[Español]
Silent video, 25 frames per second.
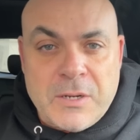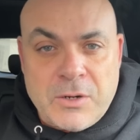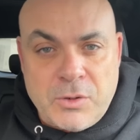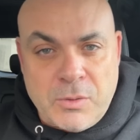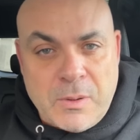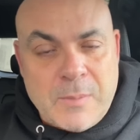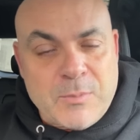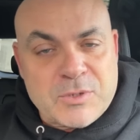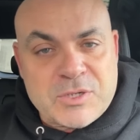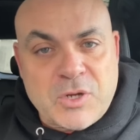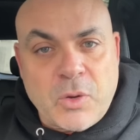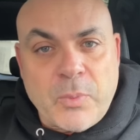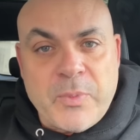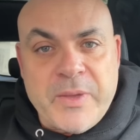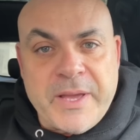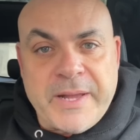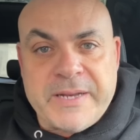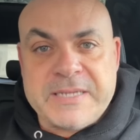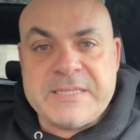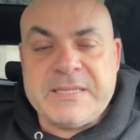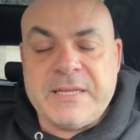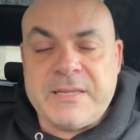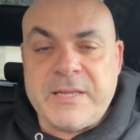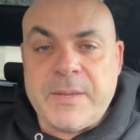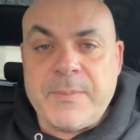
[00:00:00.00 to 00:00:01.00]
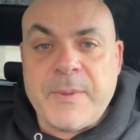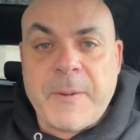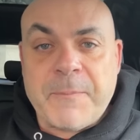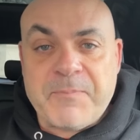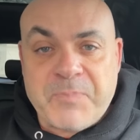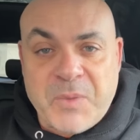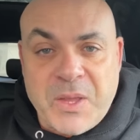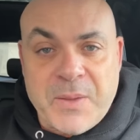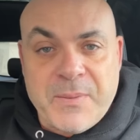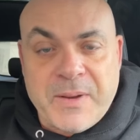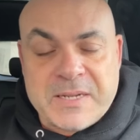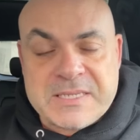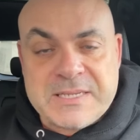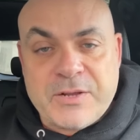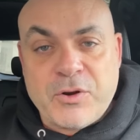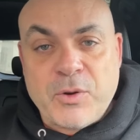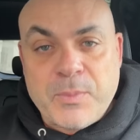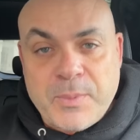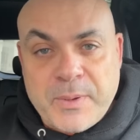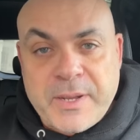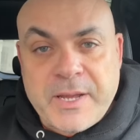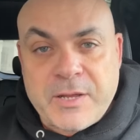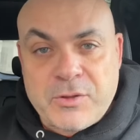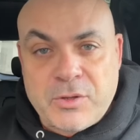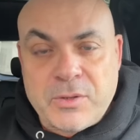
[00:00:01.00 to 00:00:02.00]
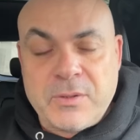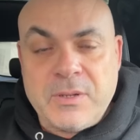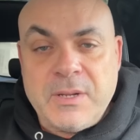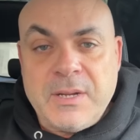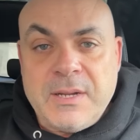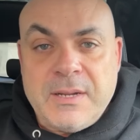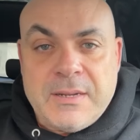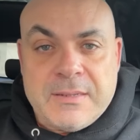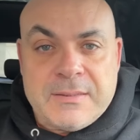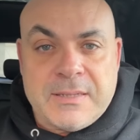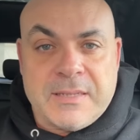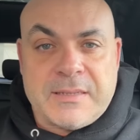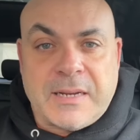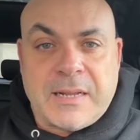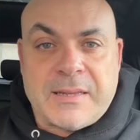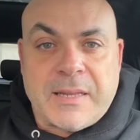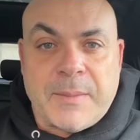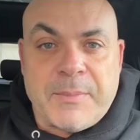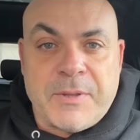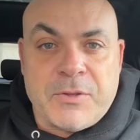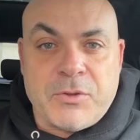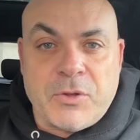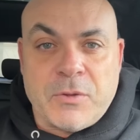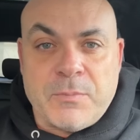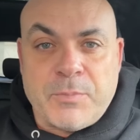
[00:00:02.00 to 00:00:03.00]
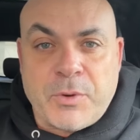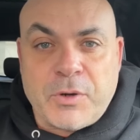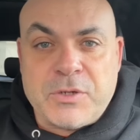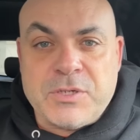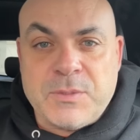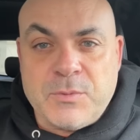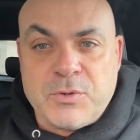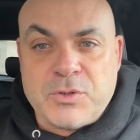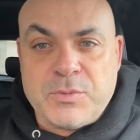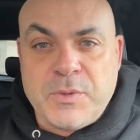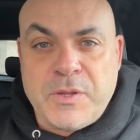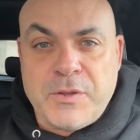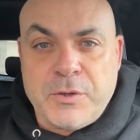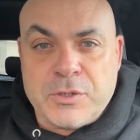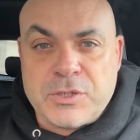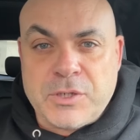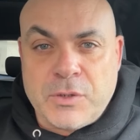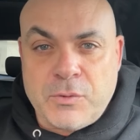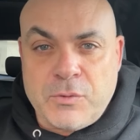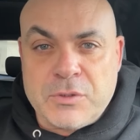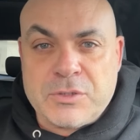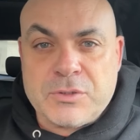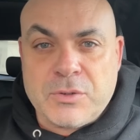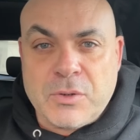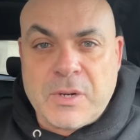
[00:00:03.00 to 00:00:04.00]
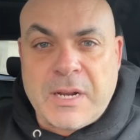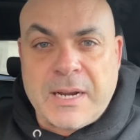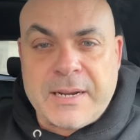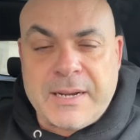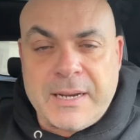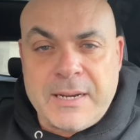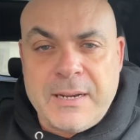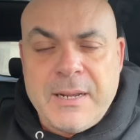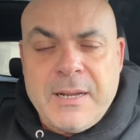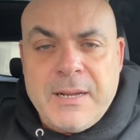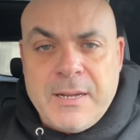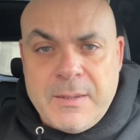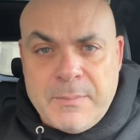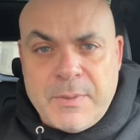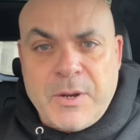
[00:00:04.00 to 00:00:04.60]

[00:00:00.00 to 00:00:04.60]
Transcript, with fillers: No vamos a obviar este tema y va a ser objeto de tratamiento en próximos vídeos en nuestro canal,